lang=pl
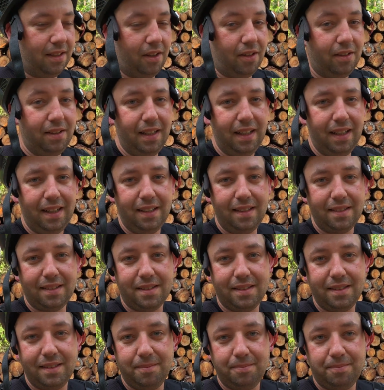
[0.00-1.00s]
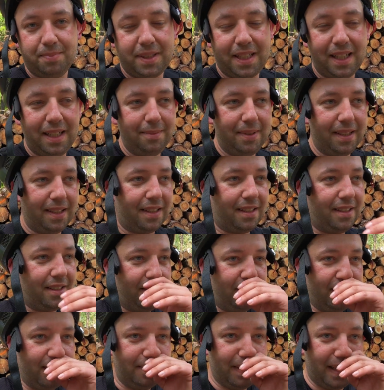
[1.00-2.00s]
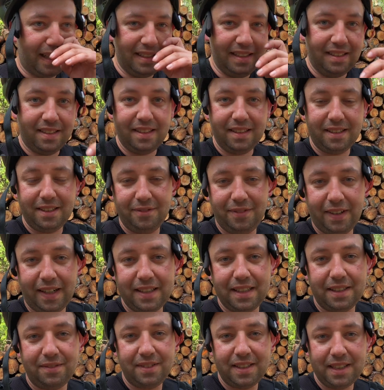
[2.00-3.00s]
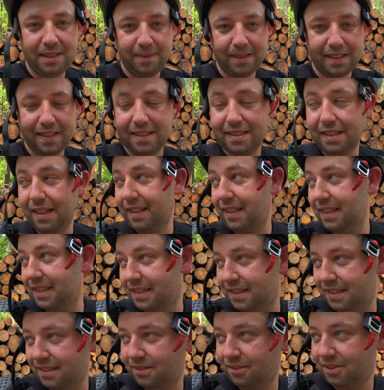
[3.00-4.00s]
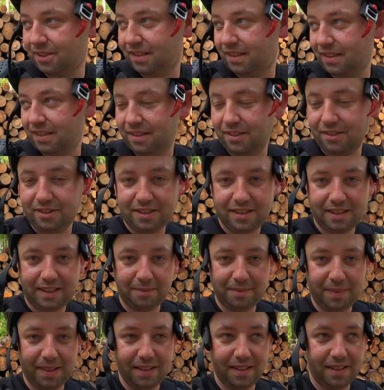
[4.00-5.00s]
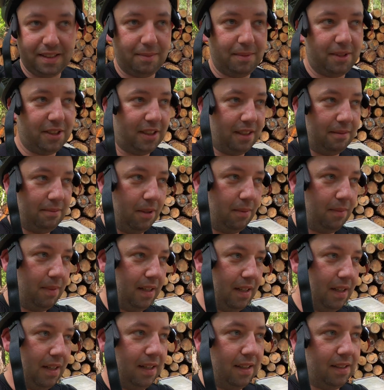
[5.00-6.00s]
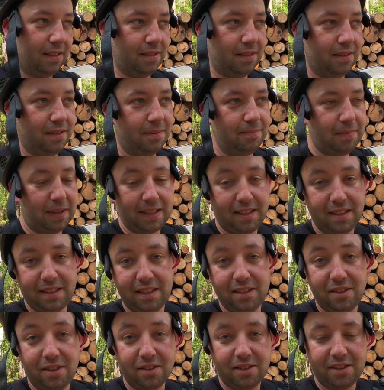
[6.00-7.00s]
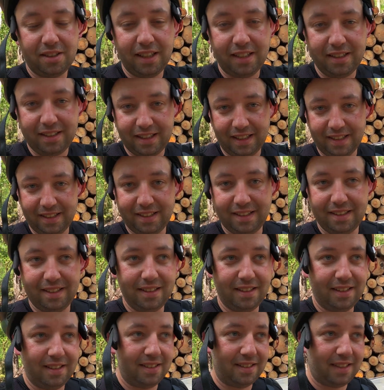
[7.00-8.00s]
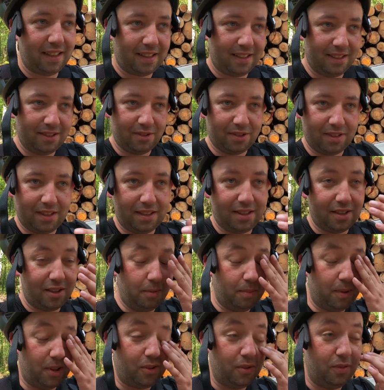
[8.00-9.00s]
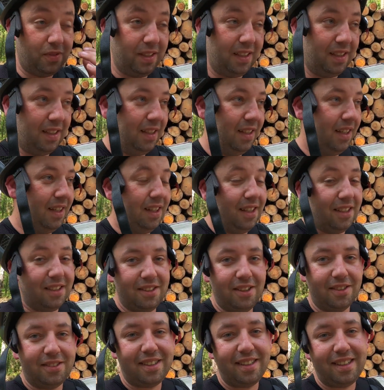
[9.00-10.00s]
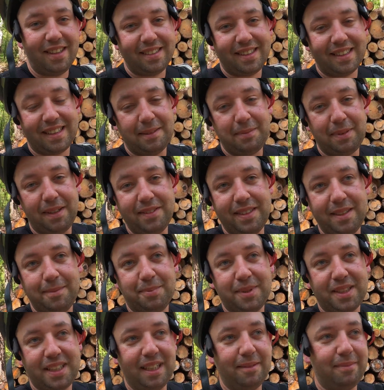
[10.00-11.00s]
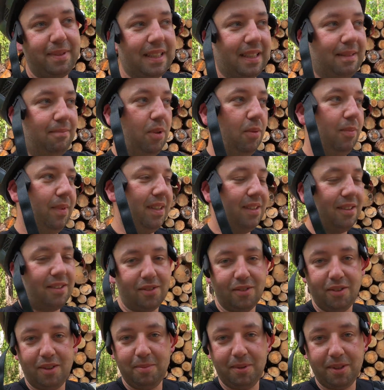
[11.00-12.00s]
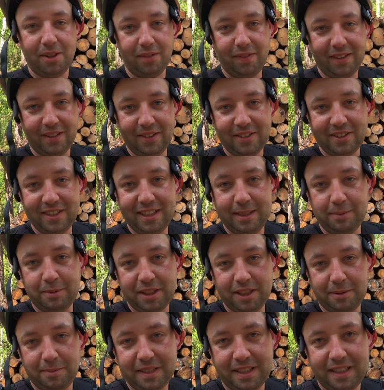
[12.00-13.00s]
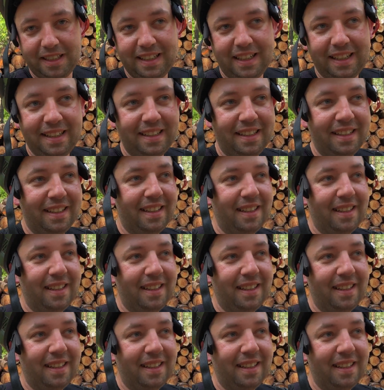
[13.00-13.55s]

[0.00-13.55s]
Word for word: o ile przebieg koni mechanicznych, no fajnie, widzimy ten zakres użyteczności tam między tymi siedmioma, faktycznie do odcięcia ten e, zakres użytecznych obrotów, no tyle tak naprawdę przebieg momentu obrotowego, czyli przyspieszenia